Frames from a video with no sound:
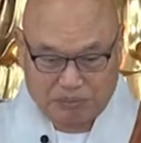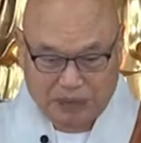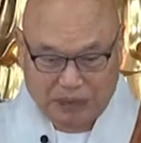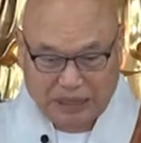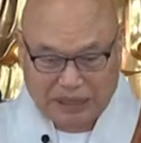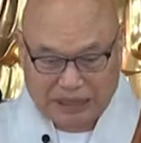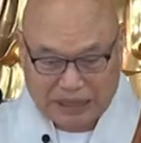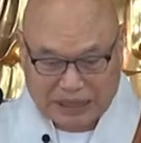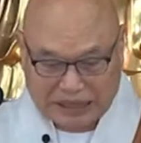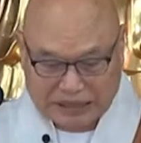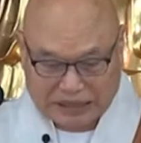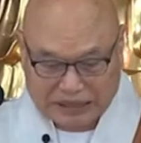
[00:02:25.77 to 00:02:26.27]

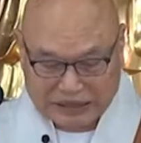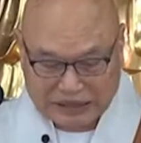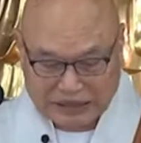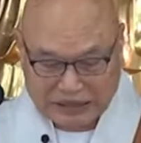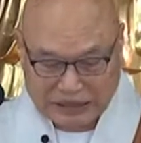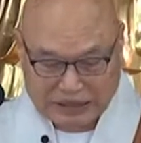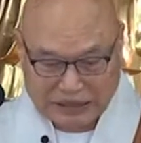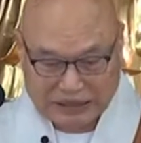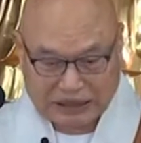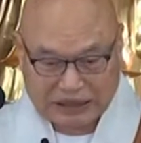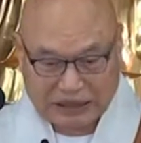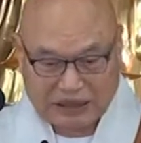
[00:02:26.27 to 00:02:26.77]
빨리 안
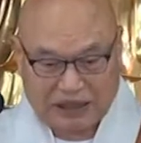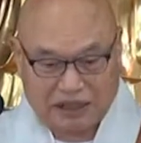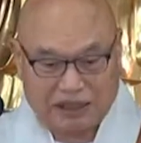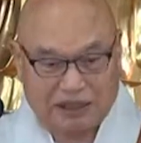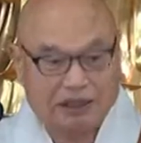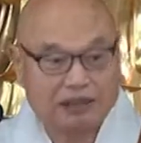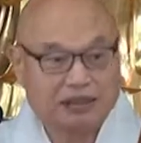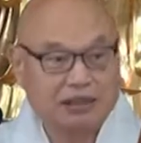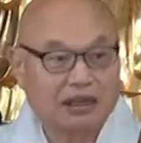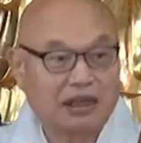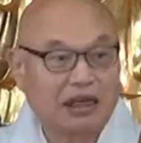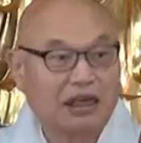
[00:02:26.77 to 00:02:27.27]

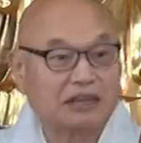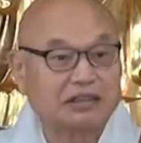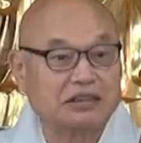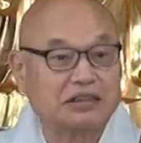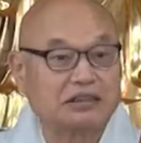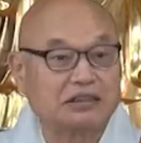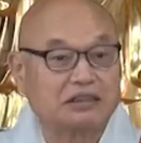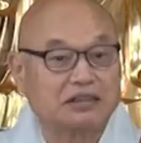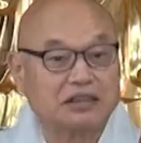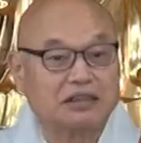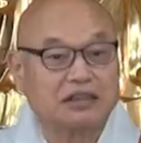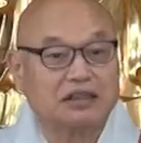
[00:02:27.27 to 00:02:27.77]
자라니까
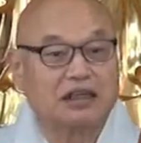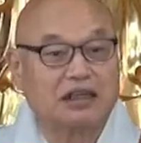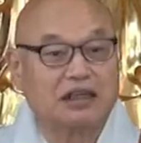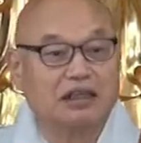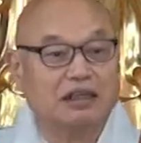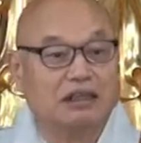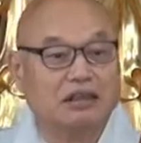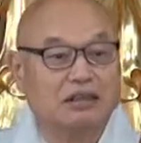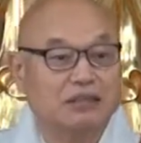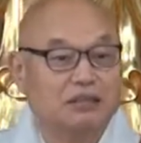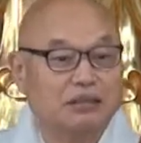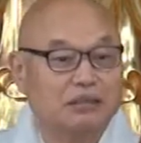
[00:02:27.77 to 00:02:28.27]
가서
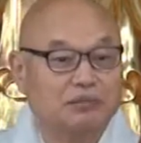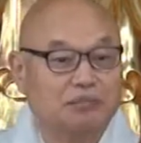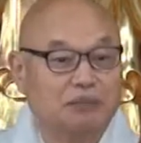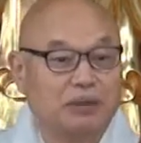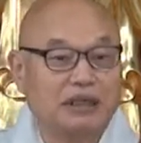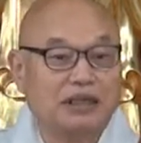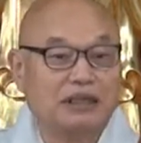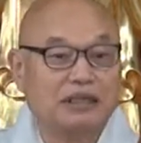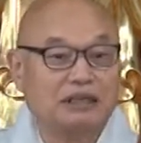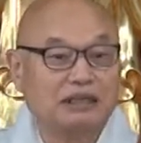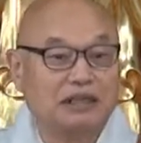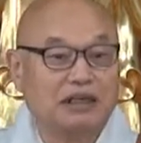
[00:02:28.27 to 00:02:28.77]
이제
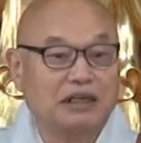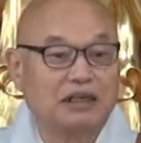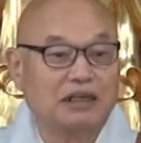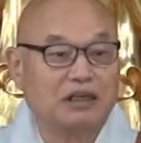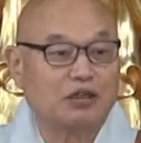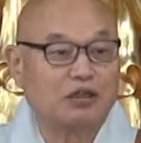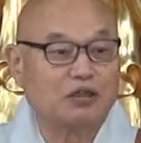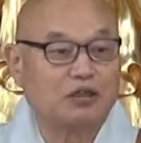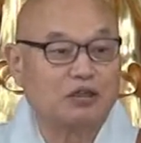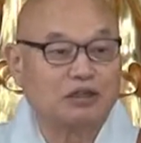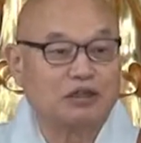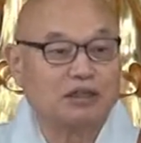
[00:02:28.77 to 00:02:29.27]
빨리
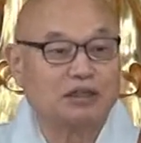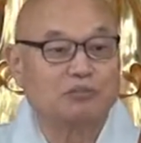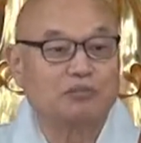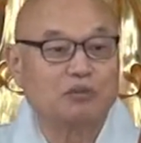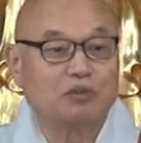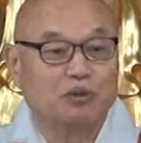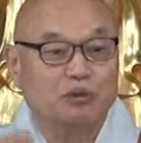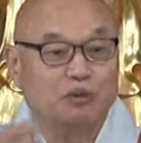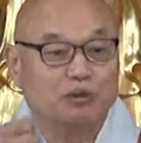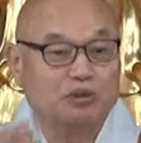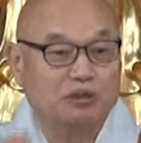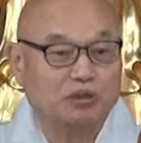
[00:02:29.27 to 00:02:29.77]
자라라고
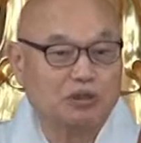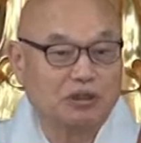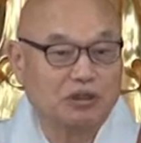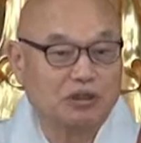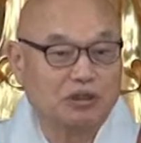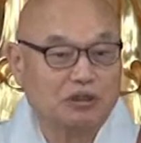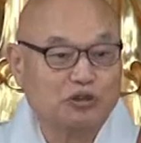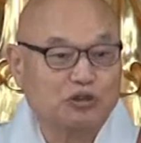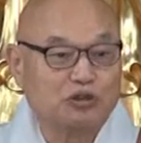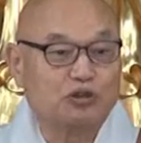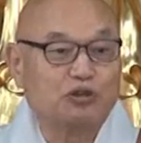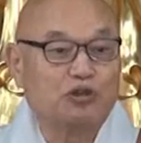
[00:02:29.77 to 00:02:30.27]
전부
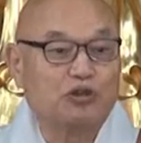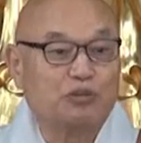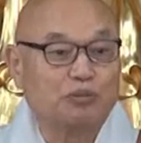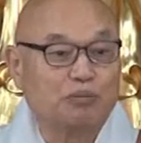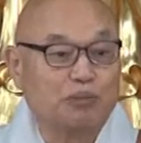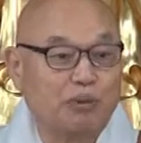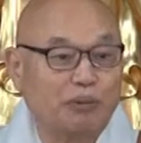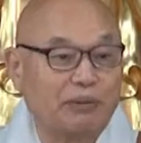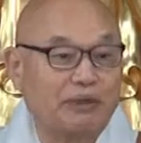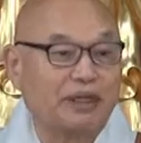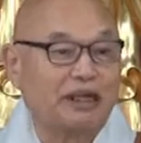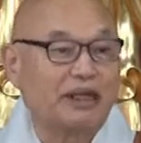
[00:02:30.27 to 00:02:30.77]
순을
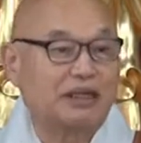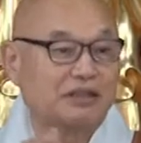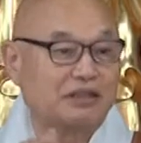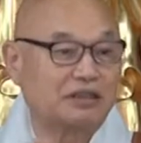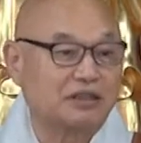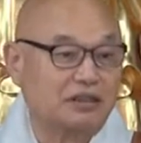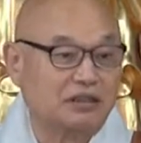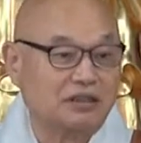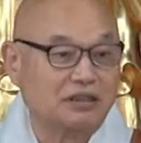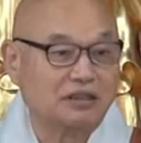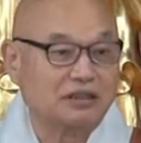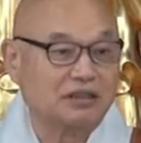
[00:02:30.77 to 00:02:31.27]

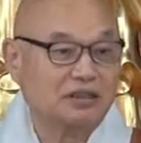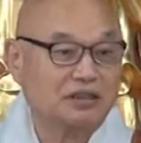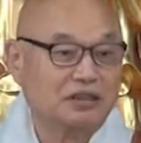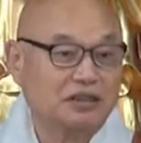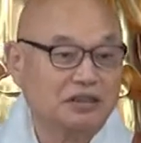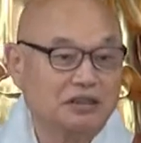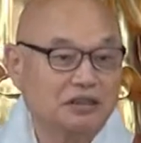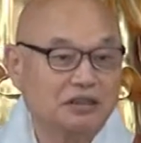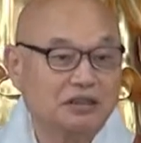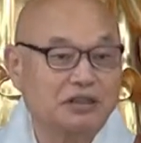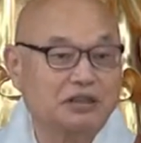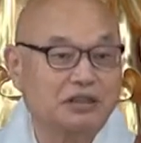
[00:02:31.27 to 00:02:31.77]
뽑아놨어.
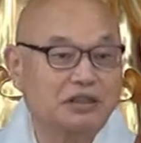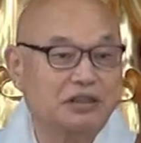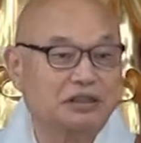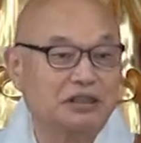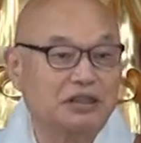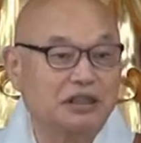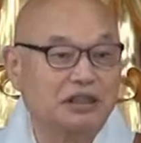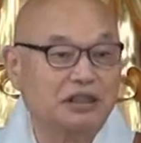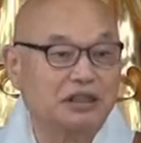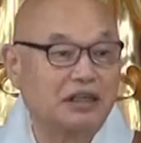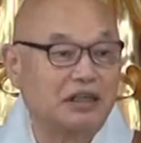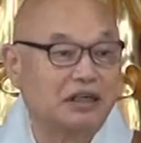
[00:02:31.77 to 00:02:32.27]
그, 그
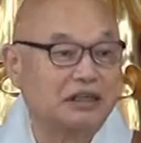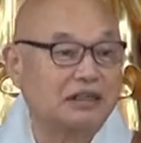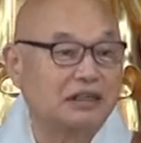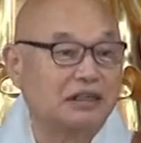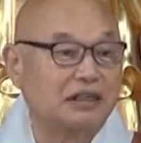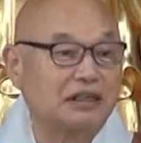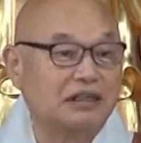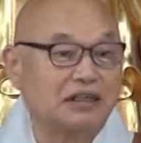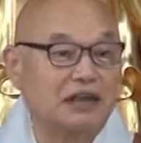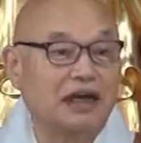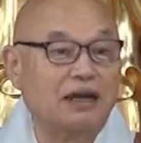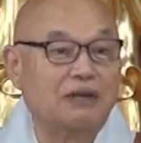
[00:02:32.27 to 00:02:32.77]
이튿날
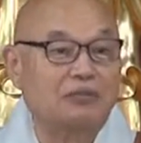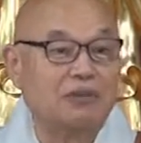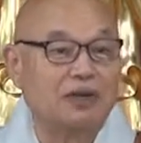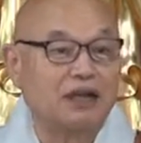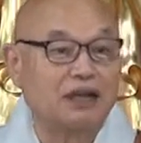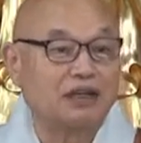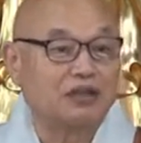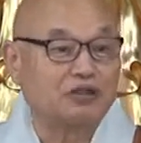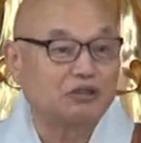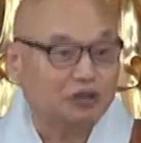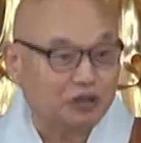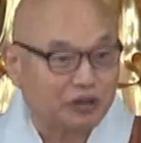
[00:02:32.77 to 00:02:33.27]
가니까 다
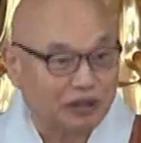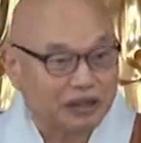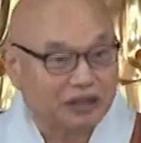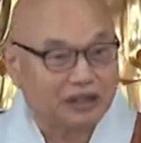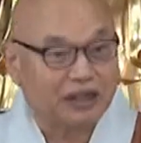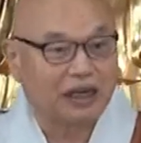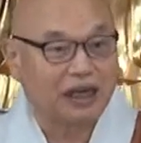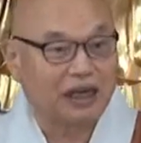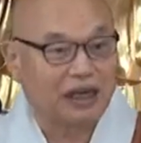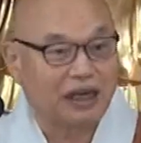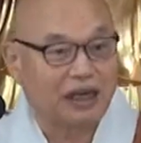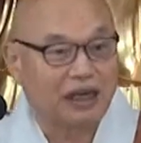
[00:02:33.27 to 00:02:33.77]
말라
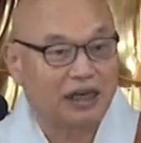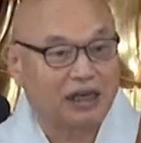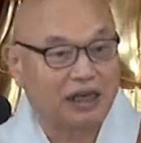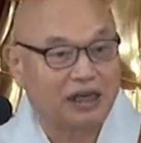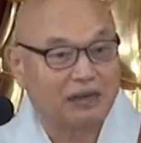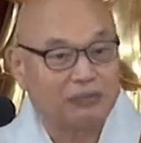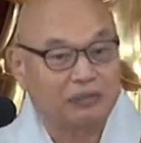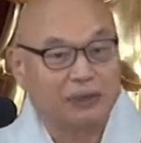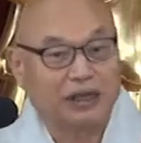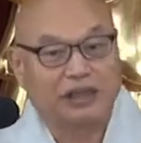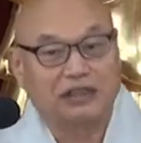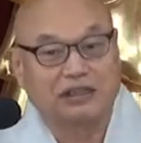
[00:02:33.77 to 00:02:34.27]
죽었더라.
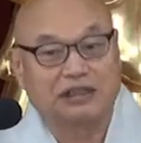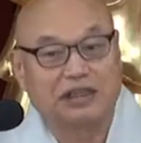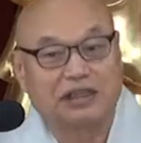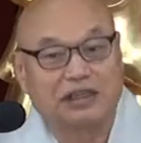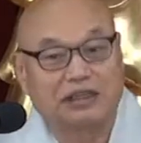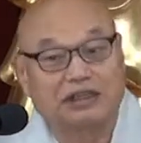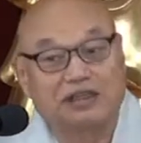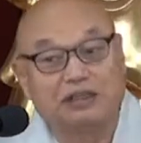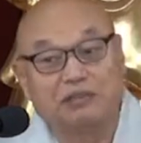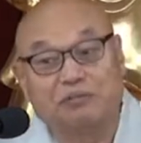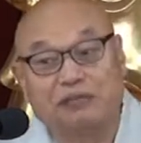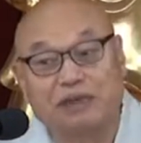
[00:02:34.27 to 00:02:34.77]

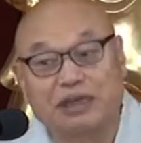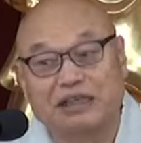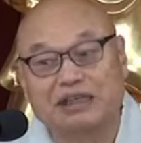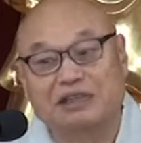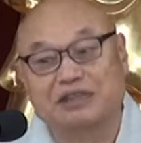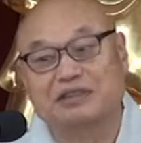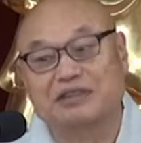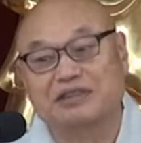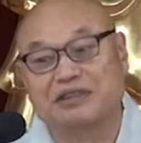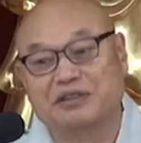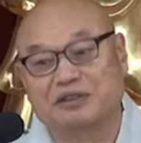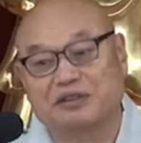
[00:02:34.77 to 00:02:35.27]
명자에 그런
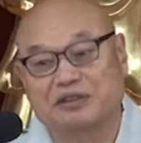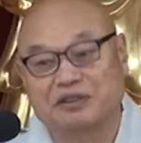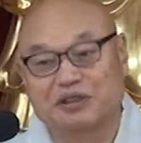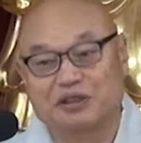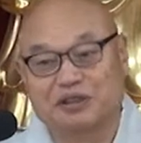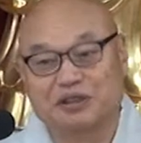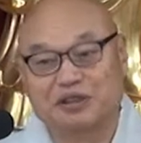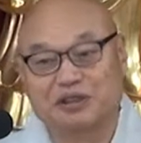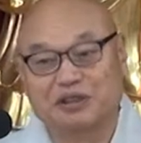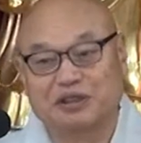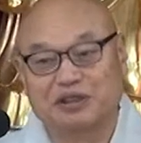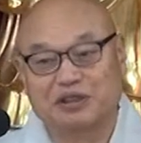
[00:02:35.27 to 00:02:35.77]
말이 있어요.
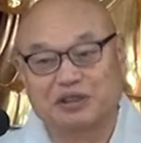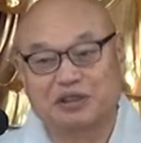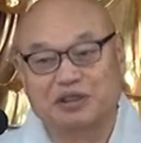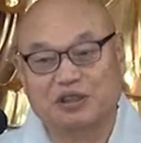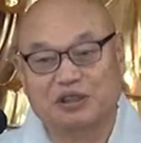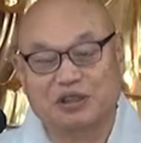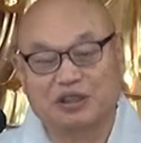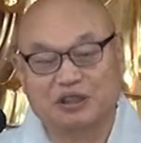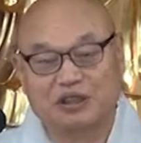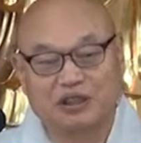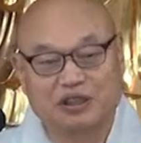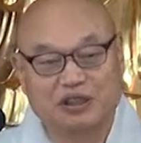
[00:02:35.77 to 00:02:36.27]

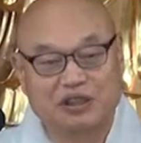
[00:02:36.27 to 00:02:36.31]
어.